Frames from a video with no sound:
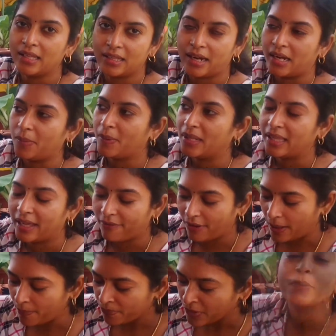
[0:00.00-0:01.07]
இது கண்டிப்பாக
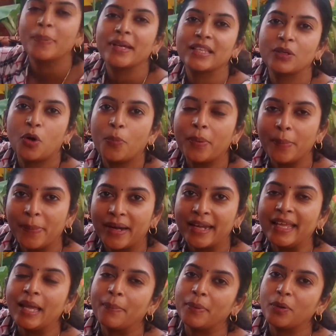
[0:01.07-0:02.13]
தேவை இப்போ இதை ஓப்பன்
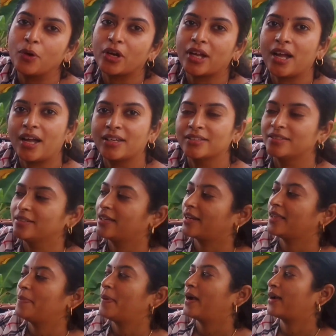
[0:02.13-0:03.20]
பண்ணி எப்படி ஒர்க்
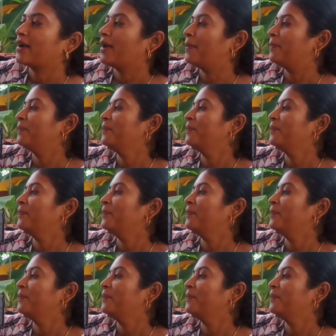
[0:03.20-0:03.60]
ஆகுதுங்கிறத பார்க்கலாம்